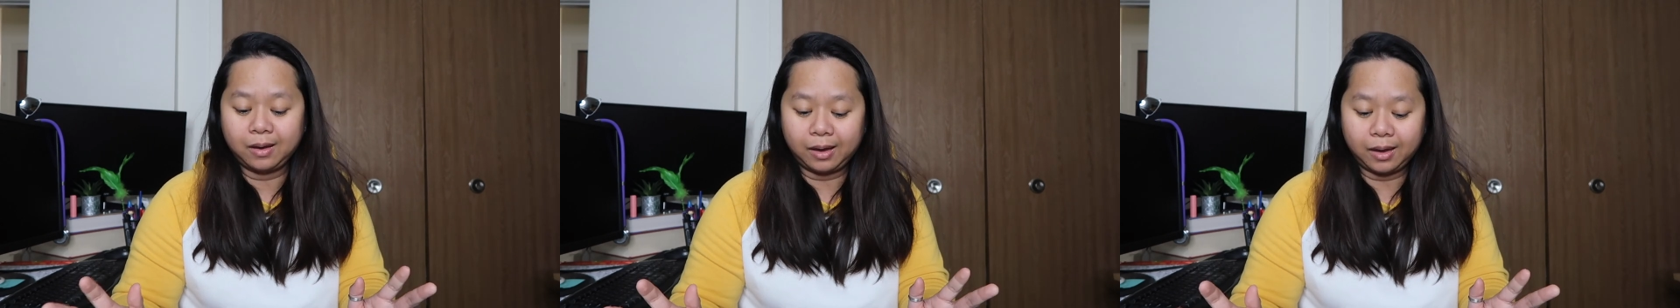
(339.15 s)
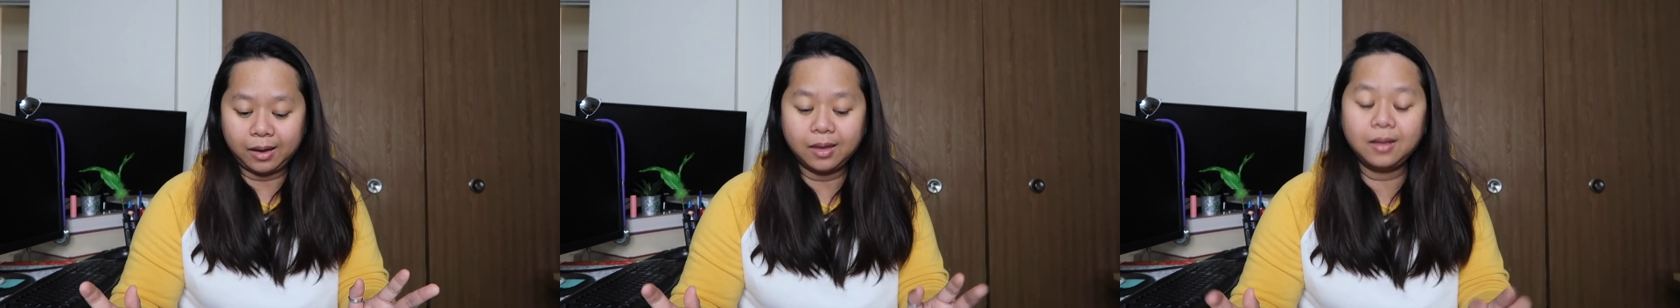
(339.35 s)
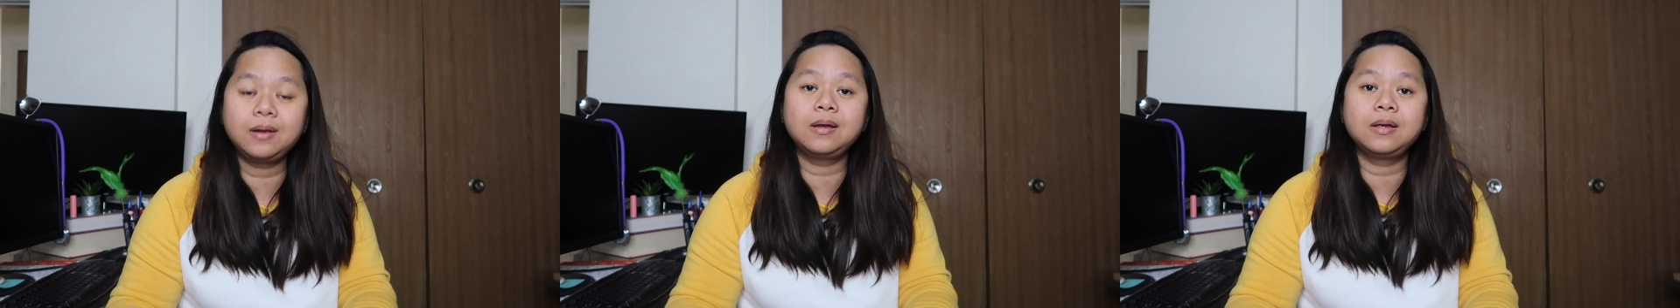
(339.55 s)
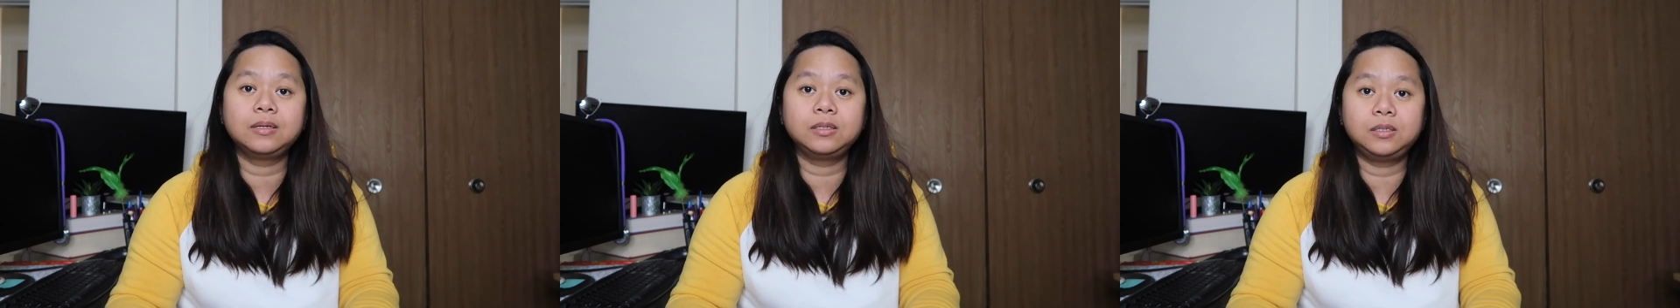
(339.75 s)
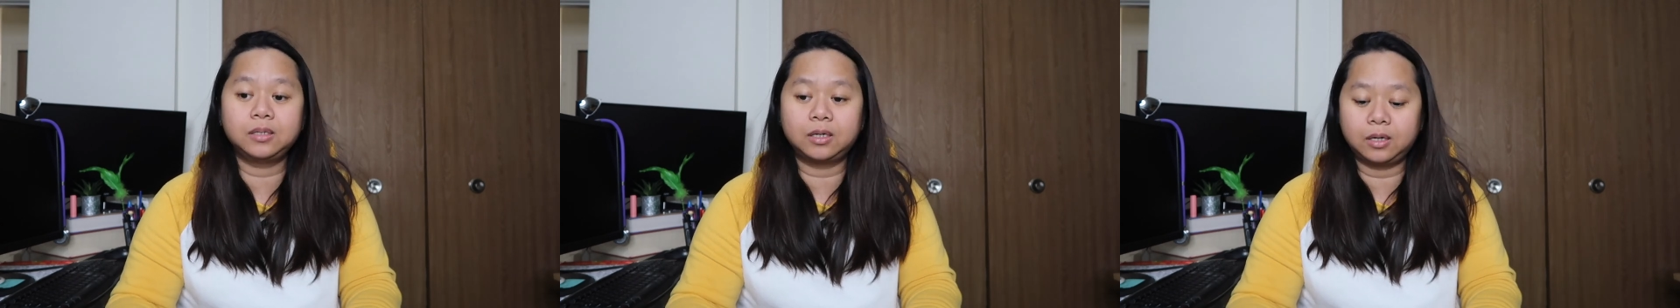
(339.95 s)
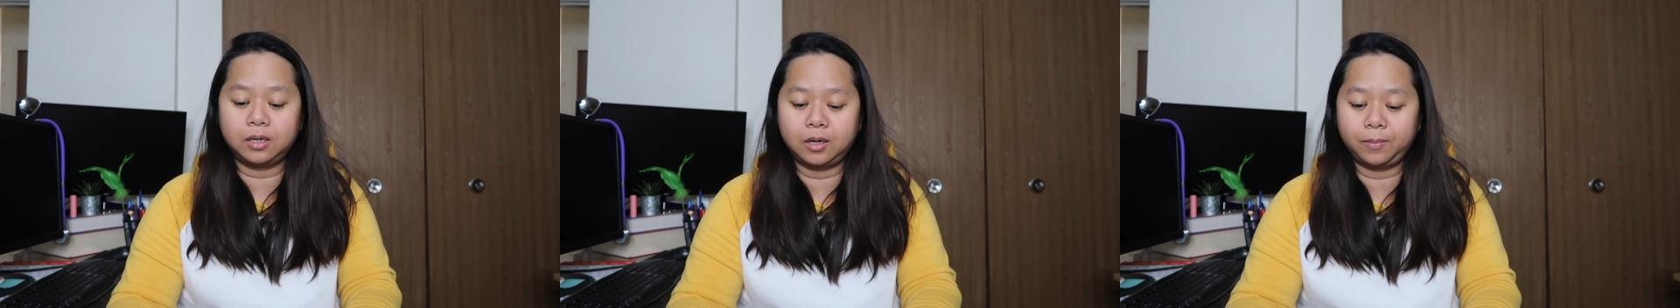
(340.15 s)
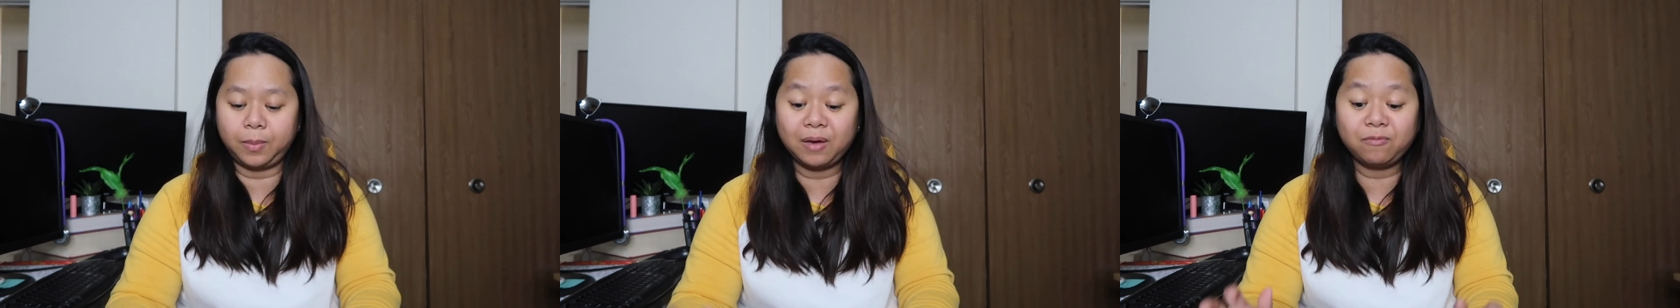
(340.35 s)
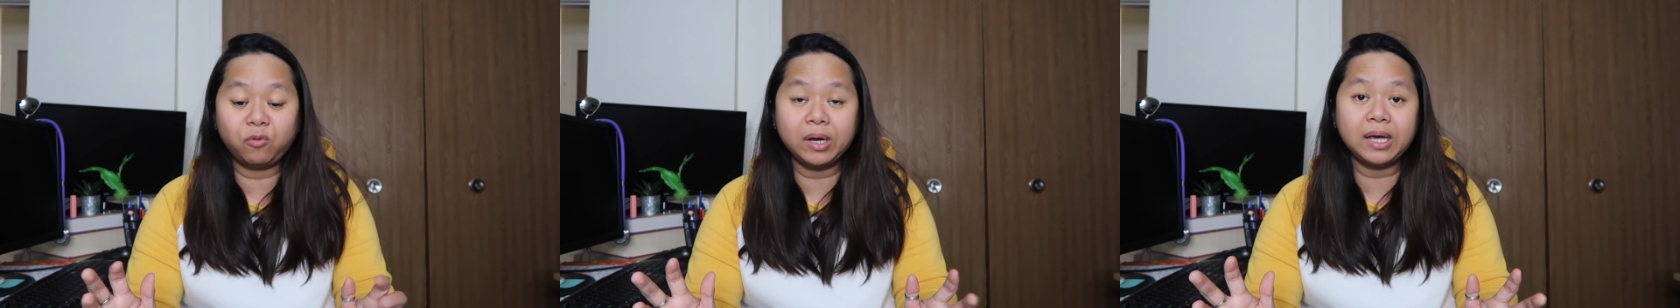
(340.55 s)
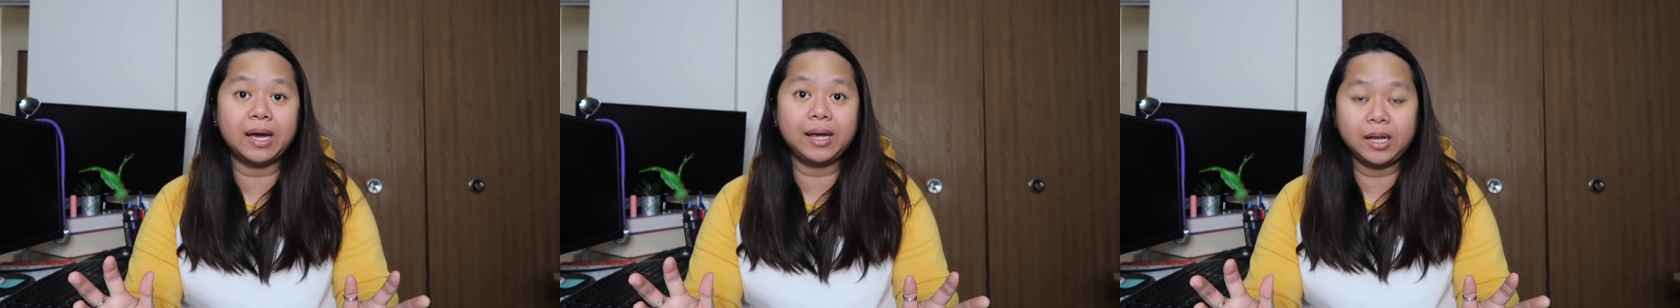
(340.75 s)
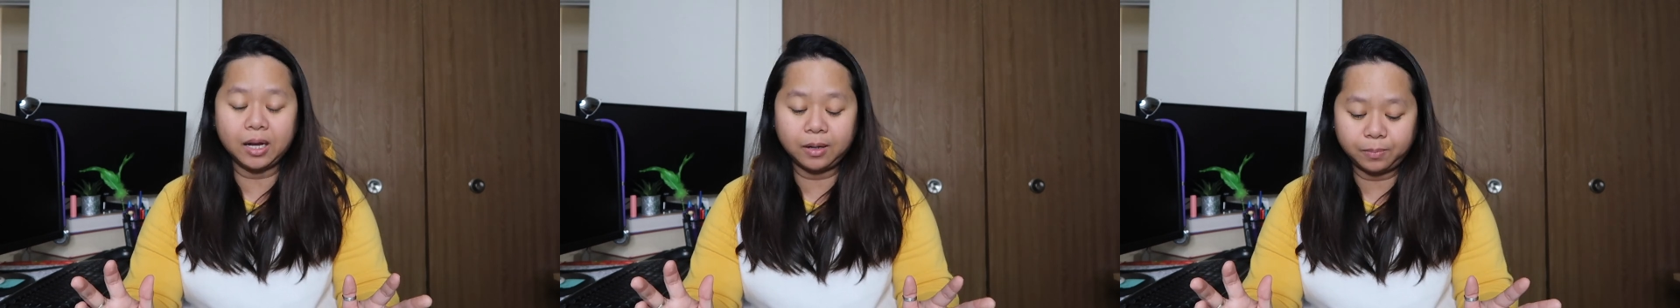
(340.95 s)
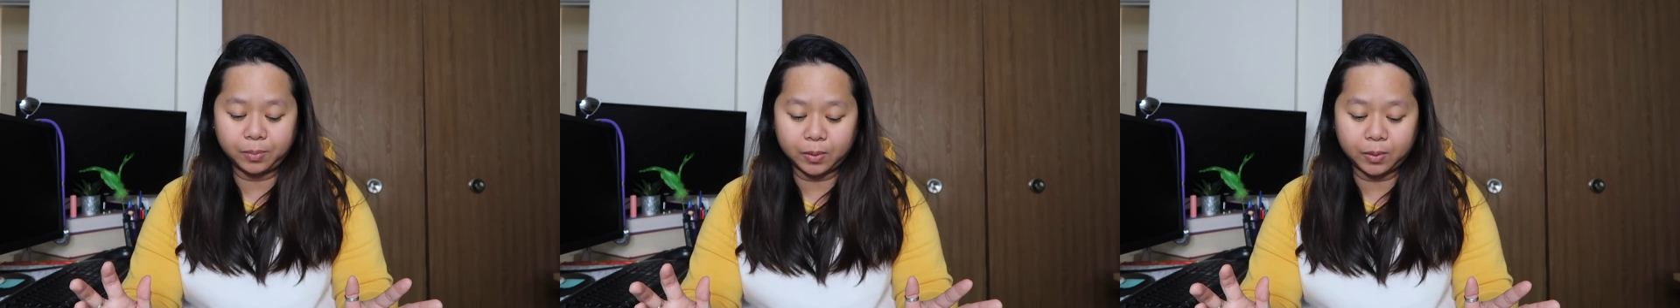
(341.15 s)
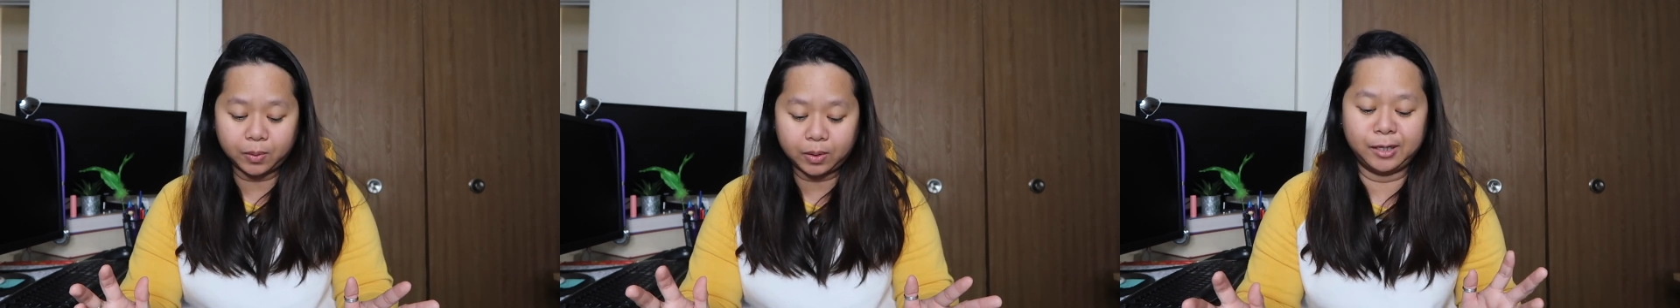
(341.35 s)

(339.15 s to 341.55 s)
And um, FYI lang po,